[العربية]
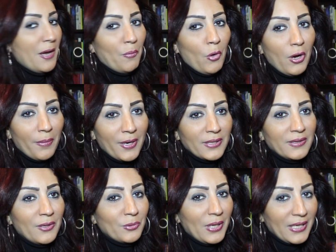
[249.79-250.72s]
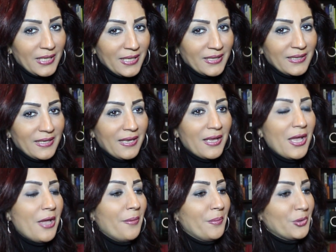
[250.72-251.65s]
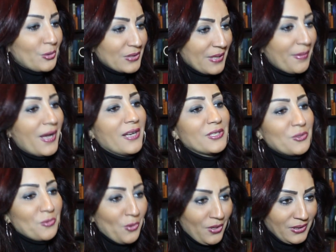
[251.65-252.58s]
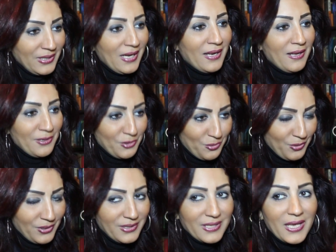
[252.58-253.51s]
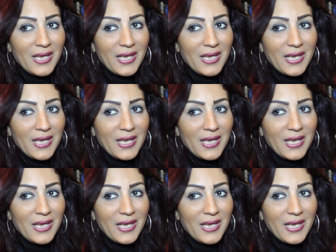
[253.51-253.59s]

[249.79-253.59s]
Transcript: مخابراتنا وداخليتنا بتكسبها اصوات على اصوات